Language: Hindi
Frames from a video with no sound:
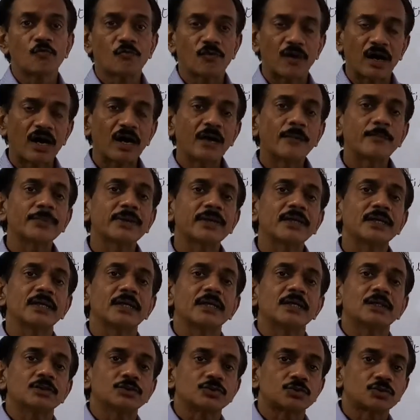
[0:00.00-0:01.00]
वहाँ पे
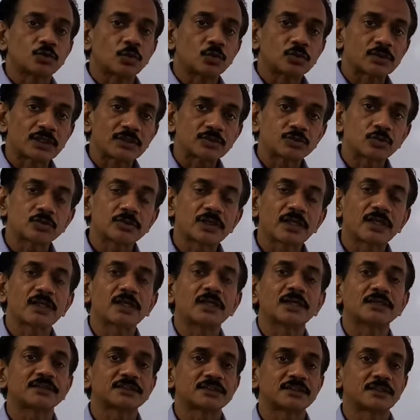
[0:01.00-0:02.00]
छोटे छोटे
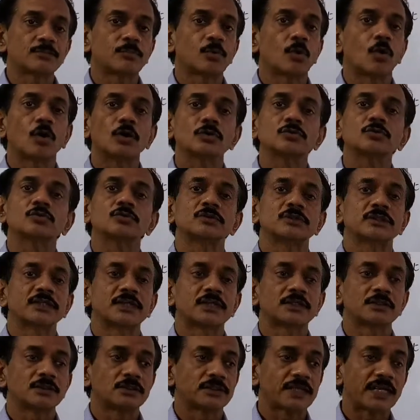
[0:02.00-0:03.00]
खर्चे बहुत होते
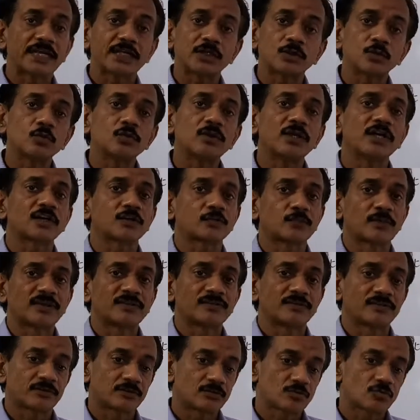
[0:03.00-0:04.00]
हैं डे टू डे
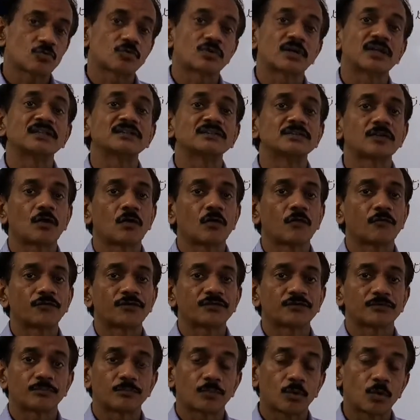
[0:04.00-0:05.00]
एक्सपेंसेस टू रन द
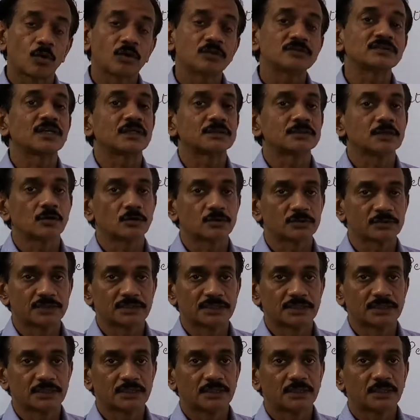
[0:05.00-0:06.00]
ऑफिस बहुत ज़्यादा होते
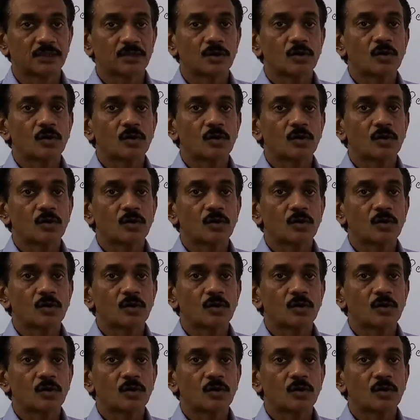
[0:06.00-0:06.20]
हैं